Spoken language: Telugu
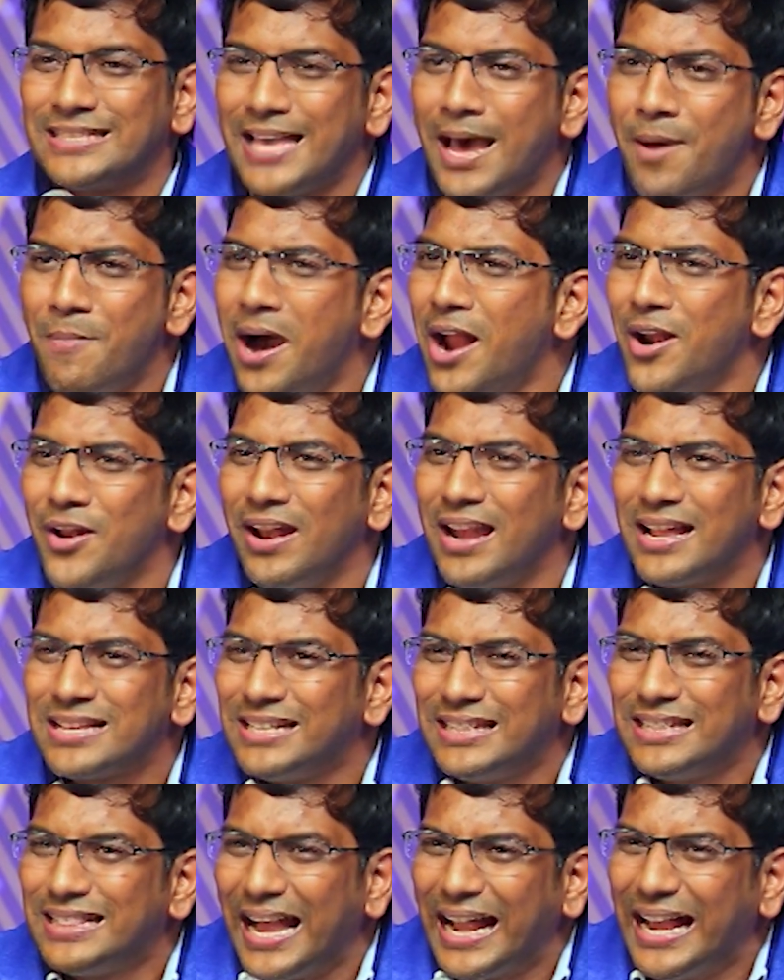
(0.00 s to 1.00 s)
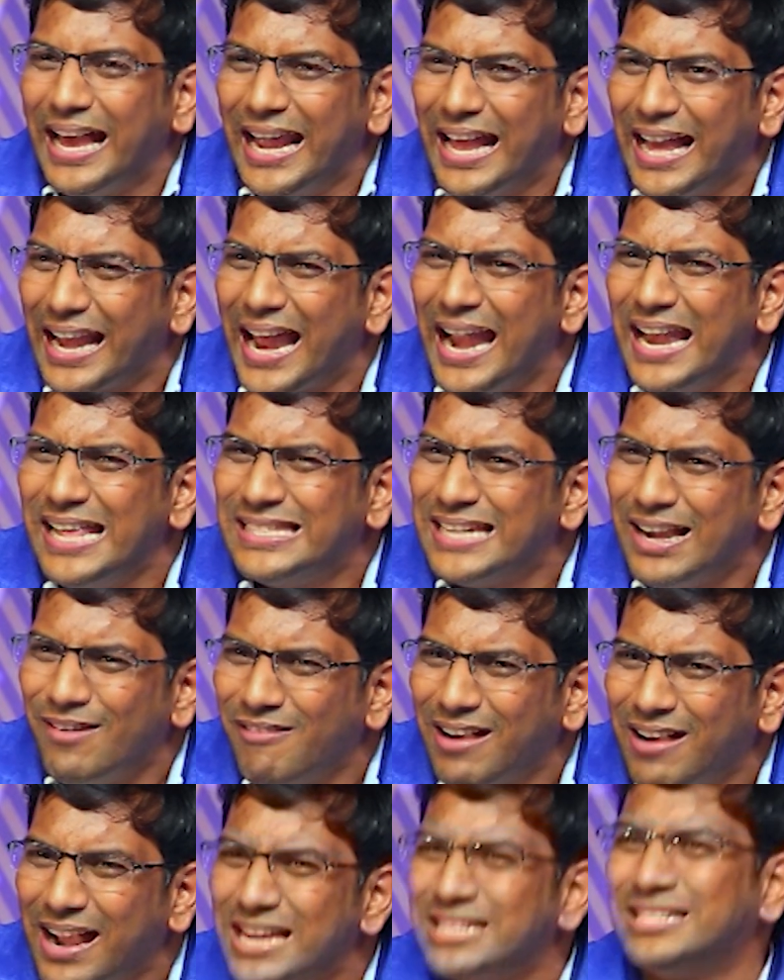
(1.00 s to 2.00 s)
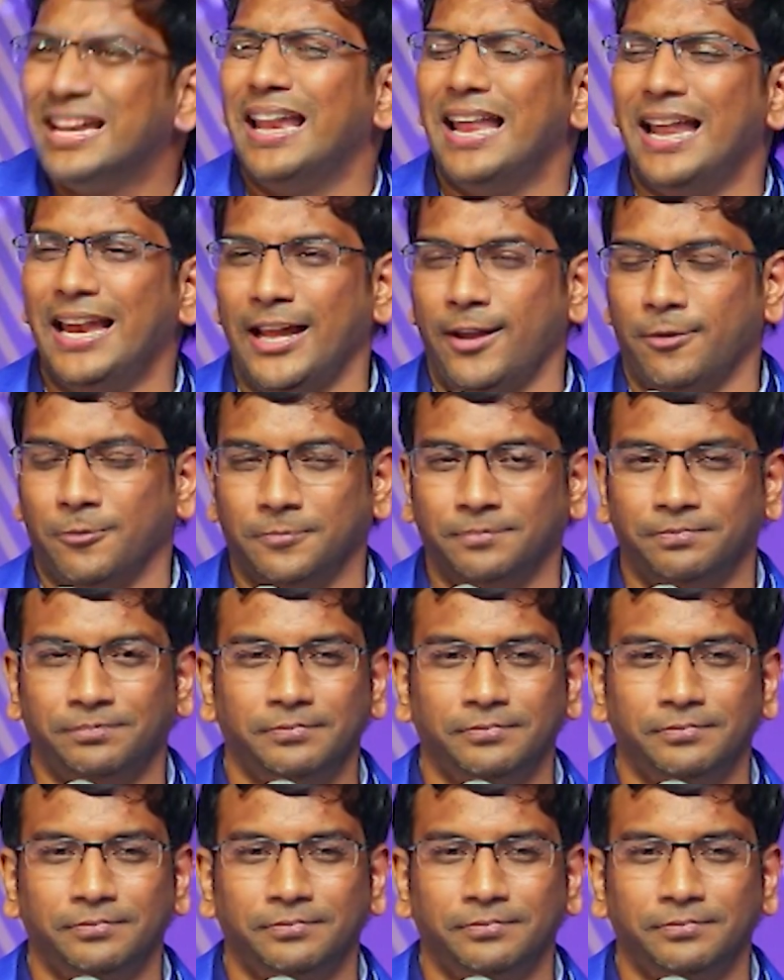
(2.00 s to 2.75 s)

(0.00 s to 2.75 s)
సామాన్యులకి అసలు దగ్గరికి రానిచ్చే అవకాశాలే లేవు